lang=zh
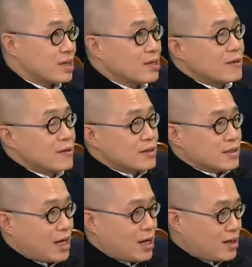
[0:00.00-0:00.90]
意，
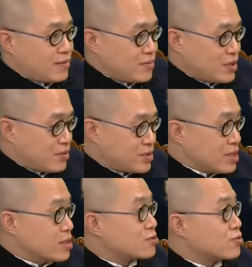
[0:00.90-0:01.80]
他
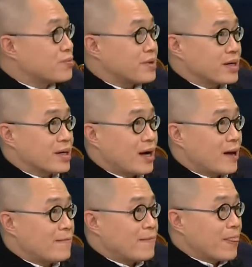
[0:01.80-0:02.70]
经营毒品
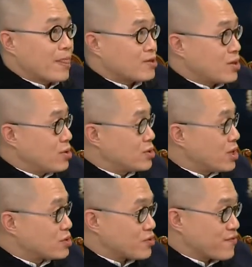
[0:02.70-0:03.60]
啊，然后
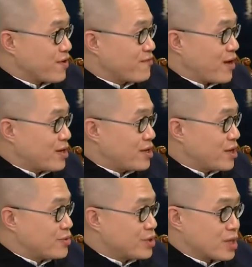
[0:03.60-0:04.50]
各种的非法业
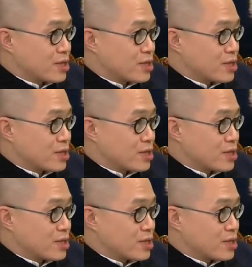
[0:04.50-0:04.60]
务都